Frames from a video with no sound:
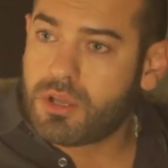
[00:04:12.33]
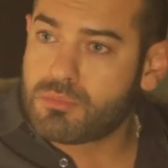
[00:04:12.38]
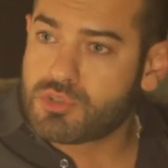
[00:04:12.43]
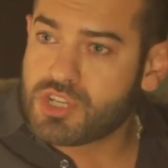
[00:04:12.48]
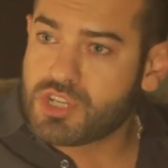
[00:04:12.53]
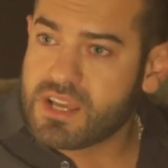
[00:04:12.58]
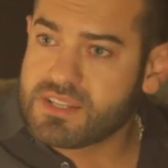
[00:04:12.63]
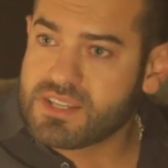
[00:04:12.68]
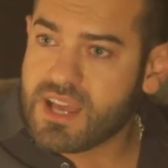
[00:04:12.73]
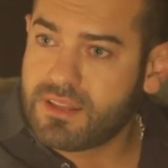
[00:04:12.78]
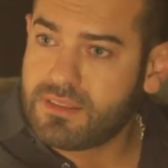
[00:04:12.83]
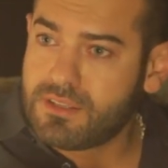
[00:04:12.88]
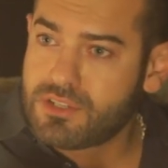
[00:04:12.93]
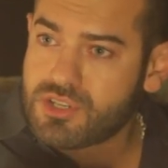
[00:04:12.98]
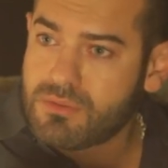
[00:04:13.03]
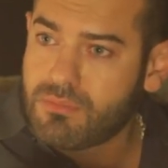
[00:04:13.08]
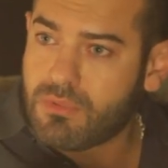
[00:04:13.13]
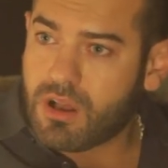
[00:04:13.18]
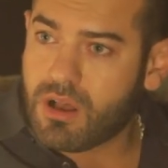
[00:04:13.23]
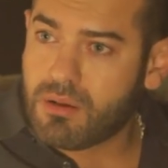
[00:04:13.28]
لك مش عايز حد
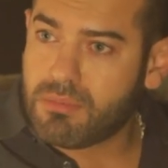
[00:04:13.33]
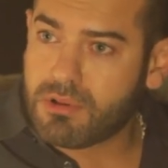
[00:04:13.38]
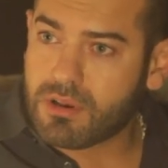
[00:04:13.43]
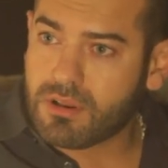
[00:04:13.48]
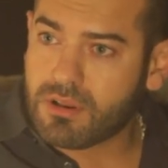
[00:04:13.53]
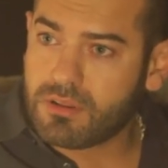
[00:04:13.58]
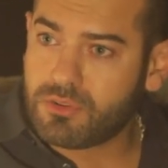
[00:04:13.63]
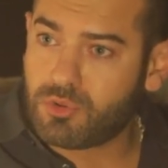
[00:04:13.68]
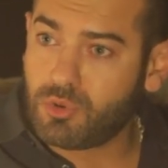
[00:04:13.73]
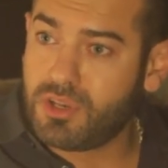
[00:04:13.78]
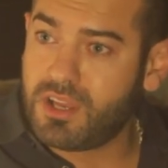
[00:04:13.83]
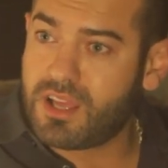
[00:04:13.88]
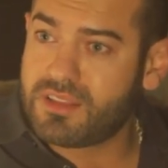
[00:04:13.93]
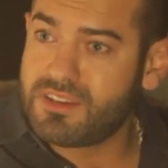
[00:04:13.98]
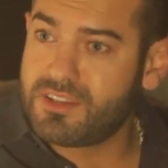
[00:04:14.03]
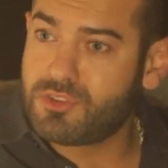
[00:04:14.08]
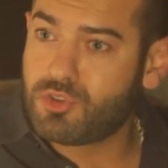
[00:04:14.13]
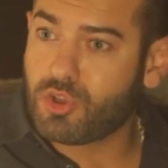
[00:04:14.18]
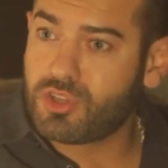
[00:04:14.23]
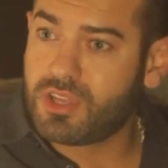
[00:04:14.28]
يشم خبر تقولي لي
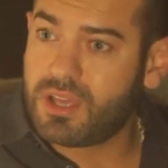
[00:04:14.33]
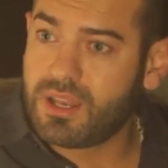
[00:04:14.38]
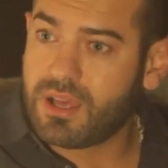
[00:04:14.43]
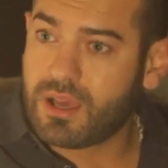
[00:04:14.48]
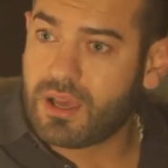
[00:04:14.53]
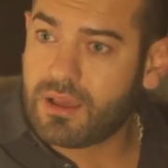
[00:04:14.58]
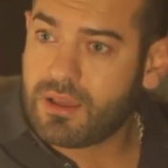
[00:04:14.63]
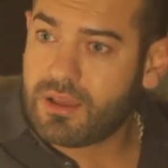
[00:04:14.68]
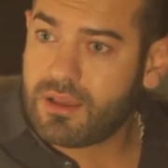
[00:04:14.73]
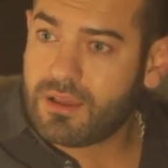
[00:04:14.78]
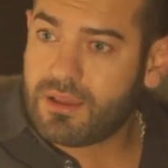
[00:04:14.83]
هتيجي تقعد هنا